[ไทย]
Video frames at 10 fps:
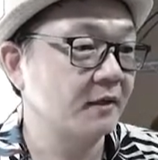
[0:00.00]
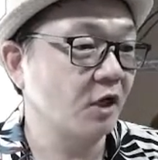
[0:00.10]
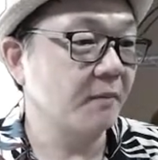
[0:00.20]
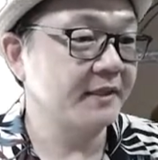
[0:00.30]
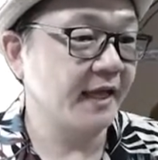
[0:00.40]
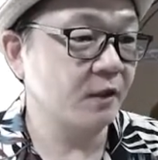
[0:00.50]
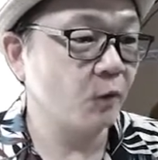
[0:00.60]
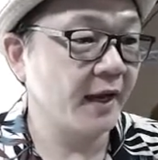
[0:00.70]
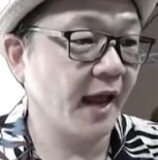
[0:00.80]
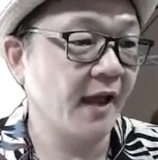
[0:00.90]
ต้องไปเช็ค
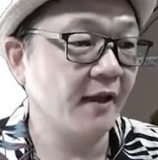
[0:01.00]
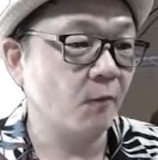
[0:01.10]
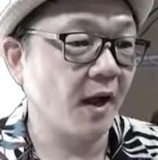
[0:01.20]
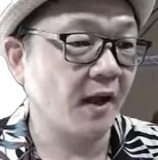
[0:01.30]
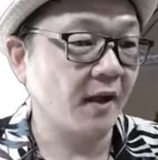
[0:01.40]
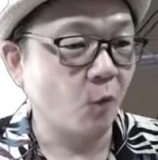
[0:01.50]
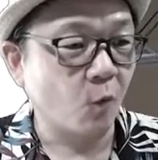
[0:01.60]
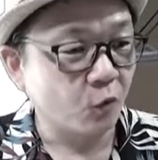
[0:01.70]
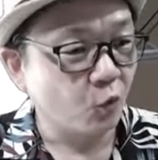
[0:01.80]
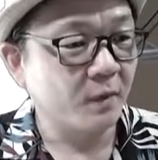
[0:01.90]
ด้วยนะ ว่า โห
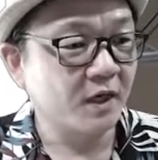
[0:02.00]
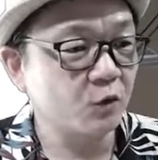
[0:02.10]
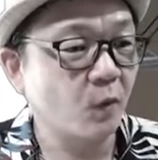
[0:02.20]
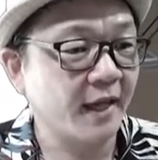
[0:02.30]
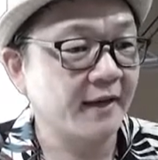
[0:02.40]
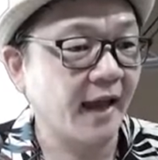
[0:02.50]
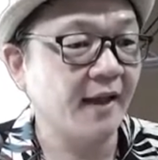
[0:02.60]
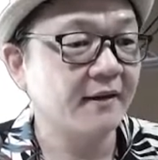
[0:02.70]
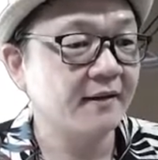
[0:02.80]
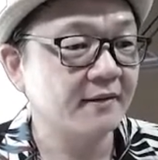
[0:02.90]
ดูมันก็ตัวเล็กนะ
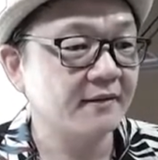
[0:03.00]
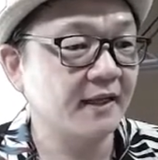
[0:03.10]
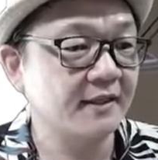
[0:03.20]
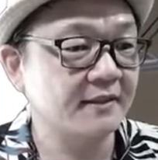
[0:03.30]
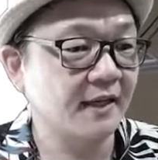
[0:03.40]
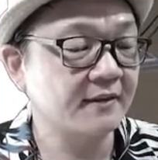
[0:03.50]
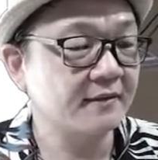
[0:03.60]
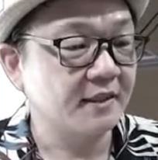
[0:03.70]
น่าจะสัก